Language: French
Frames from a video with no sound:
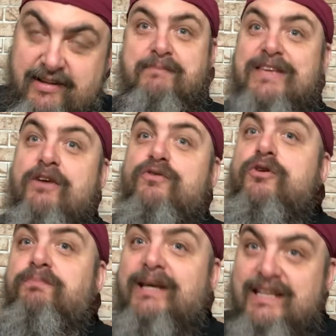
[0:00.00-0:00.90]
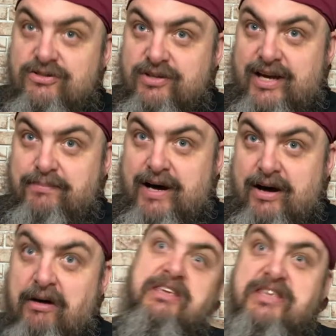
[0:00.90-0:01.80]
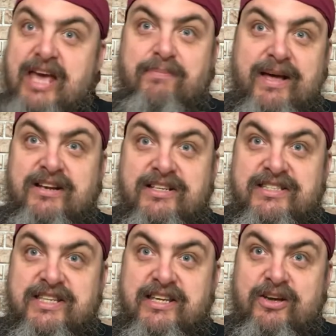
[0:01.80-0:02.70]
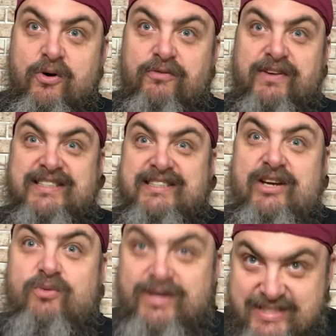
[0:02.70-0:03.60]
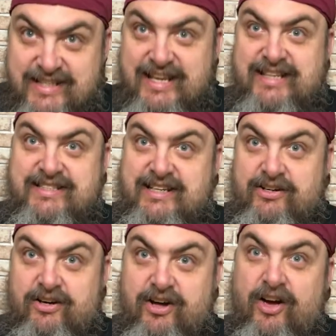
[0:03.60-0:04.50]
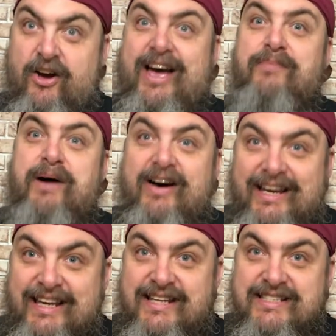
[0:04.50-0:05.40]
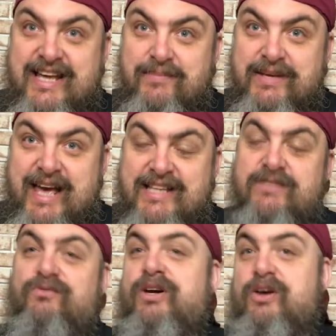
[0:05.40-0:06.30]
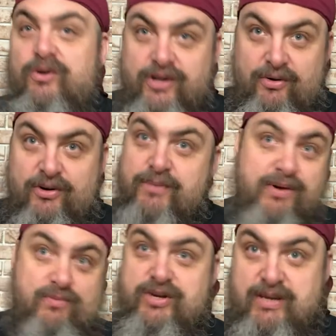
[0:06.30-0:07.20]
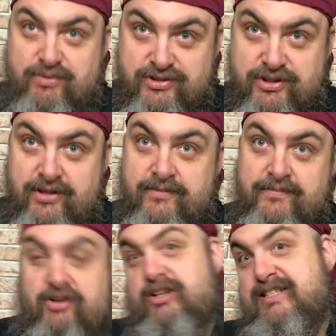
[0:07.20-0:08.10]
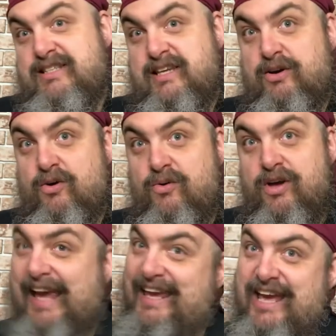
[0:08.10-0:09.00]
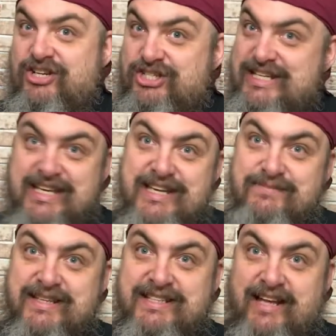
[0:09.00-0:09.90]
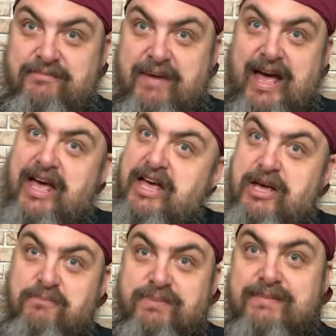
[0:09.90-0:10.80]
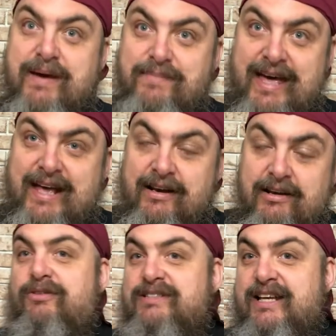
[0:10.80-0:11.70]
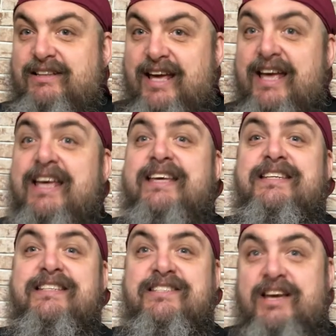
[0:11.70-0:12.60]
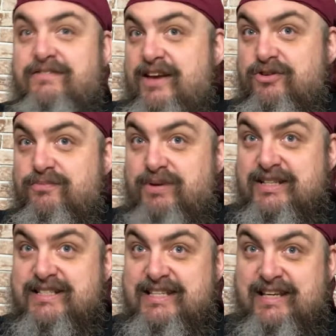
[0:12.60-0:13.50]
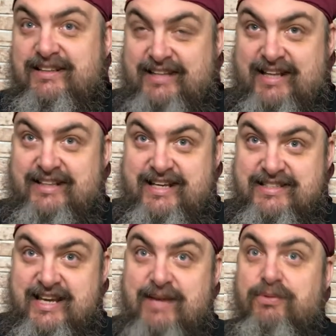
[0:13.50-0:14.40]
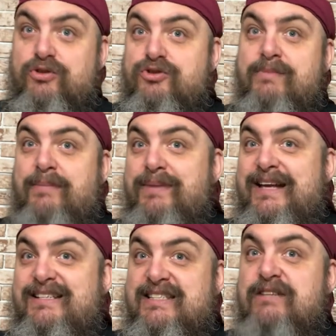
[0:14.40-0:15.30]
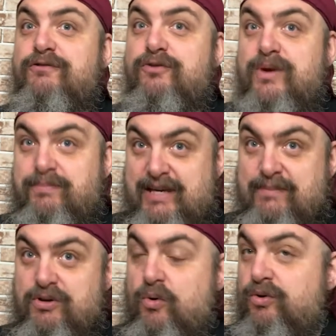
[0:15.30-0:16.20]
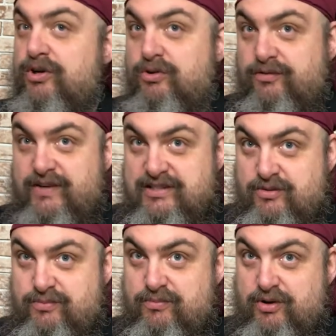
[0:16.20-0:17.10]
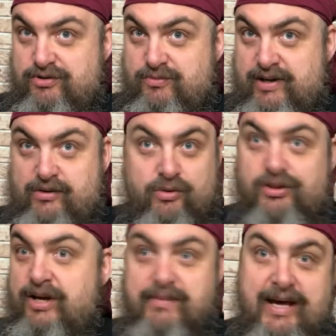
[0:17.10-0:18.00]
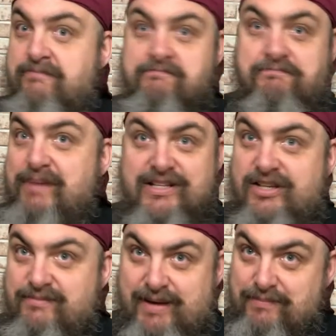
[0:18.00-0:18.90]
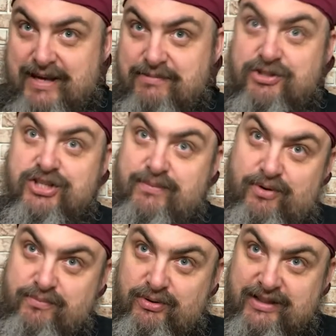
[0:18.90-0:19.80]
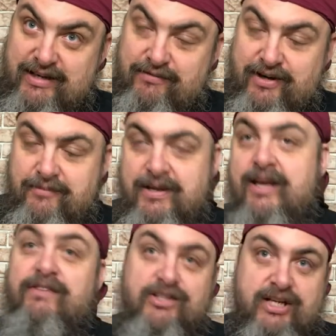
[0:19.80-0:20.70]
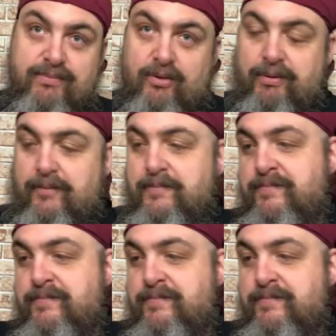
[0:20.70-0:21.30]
Mais il a vu le prix du rapport. Il appelle le CEO, fait c'est quoi ces niaiseries-là? Un rapport à 400$? Voyons donc, on n'a pas les moyens pour ça. Donc le CEO réagit immédiatement, puis m'appelle. On s'entend? j'avais une politique très très simple. Tu m'appelles si le feu est pris, puis aucune autre façon pour me rejoindre. Autrement, personne ne m'appelle parce que je réponds pas au téléphone. Fait que je réponds pas.